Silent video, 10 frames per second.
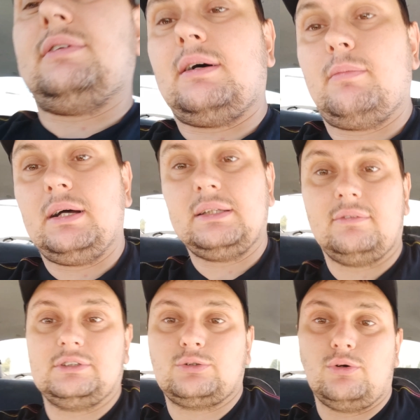
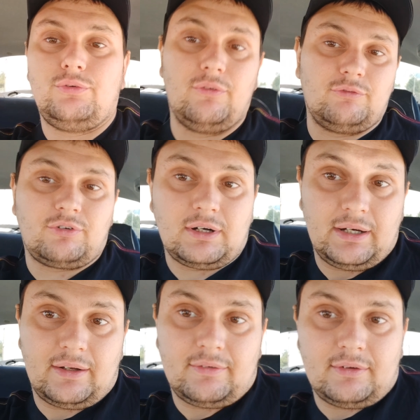автоматов с кофе в
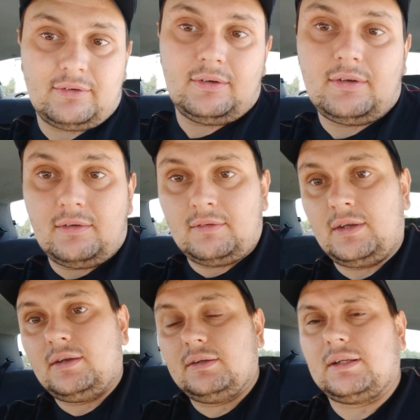Харькове.
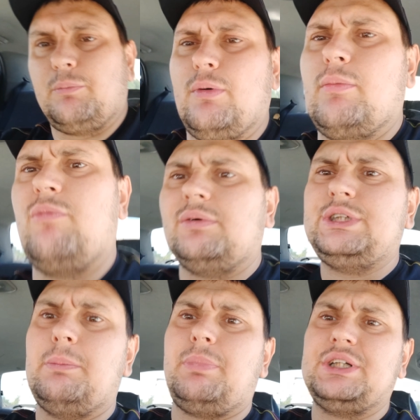Там, по-моему,
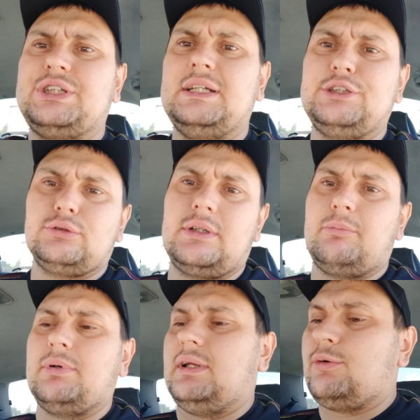вообще по 6 что-то
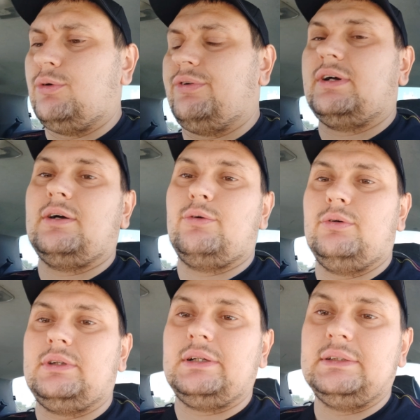было кофе
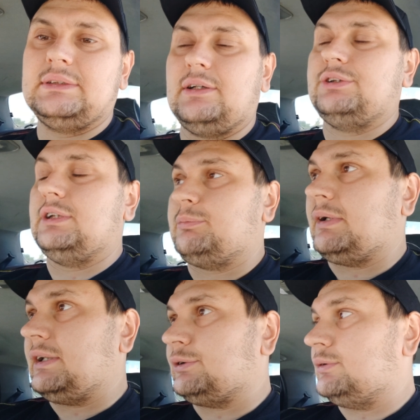какое-то, не знаю, сейчас
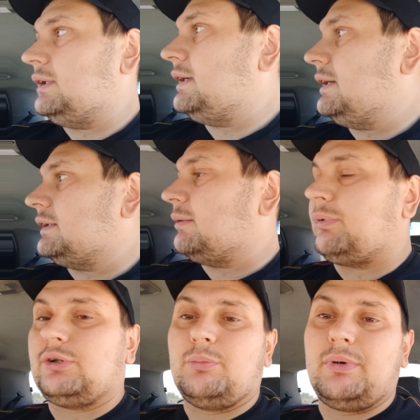покажу. А
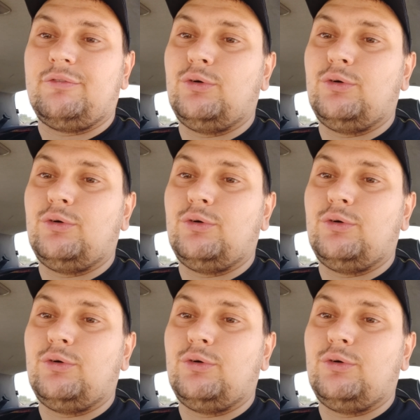потом по